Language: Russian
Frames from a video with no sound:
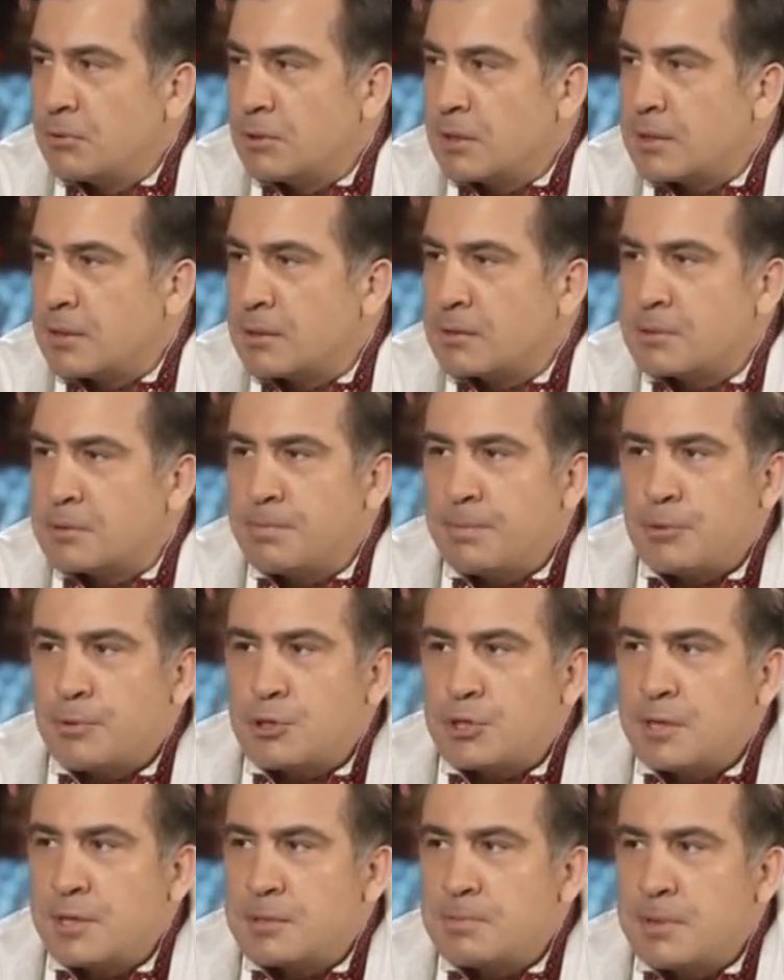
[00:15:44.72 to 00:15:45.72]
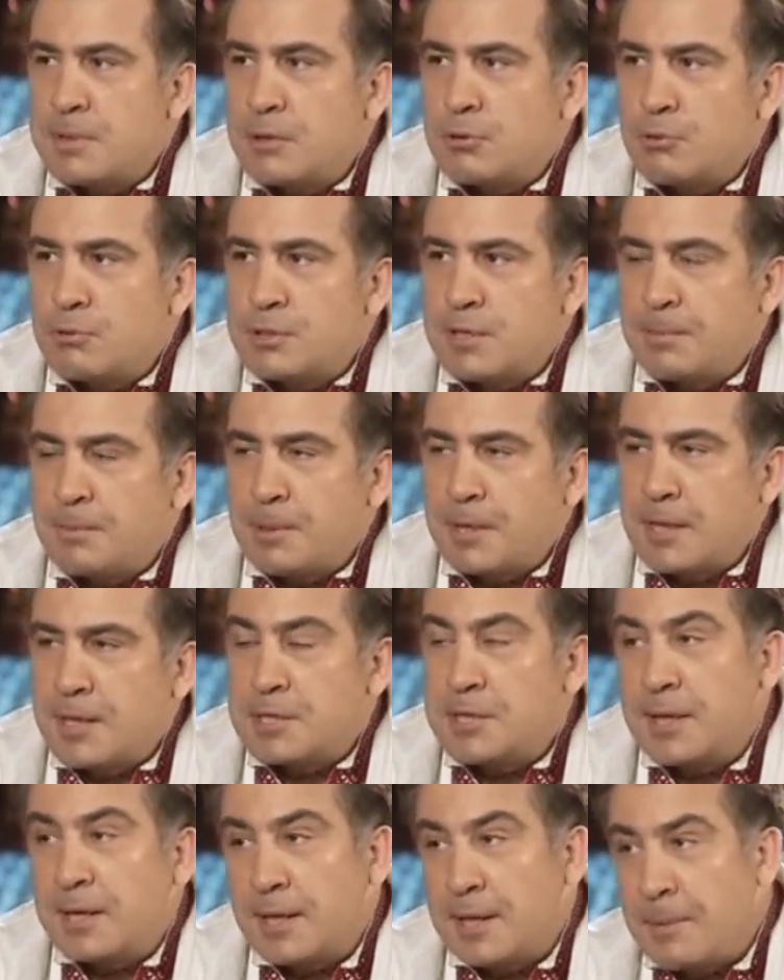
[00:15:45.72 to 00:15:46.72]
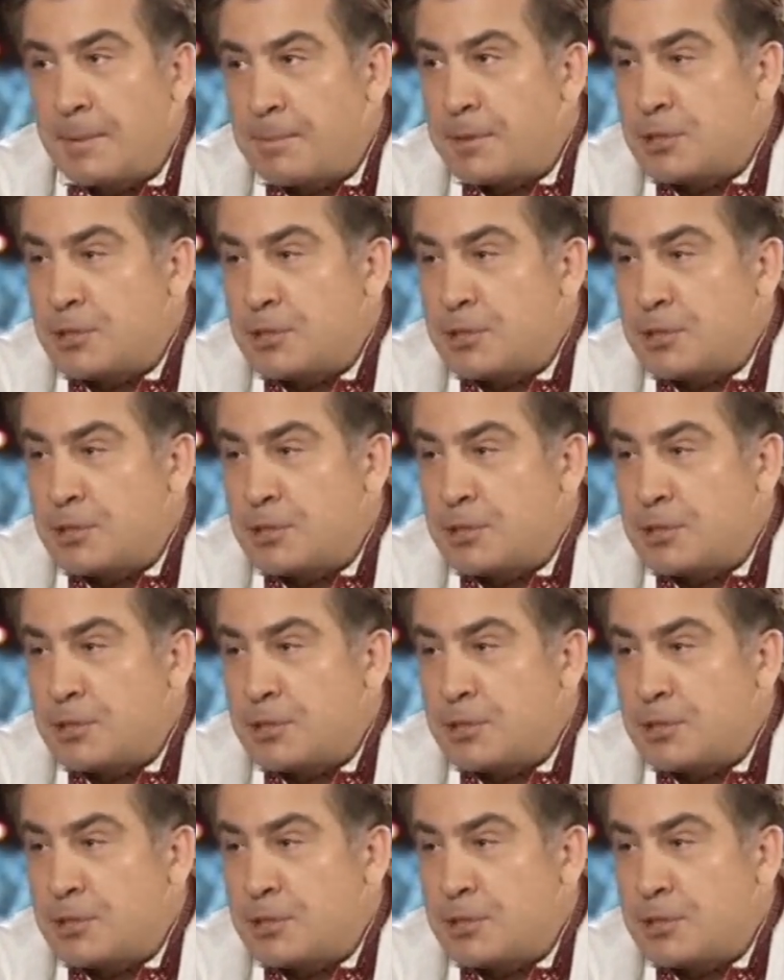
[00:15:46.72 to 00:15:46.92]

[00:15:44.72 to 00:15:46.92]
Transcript: куда-то в прошлый раз меня друзья пригласили, когда я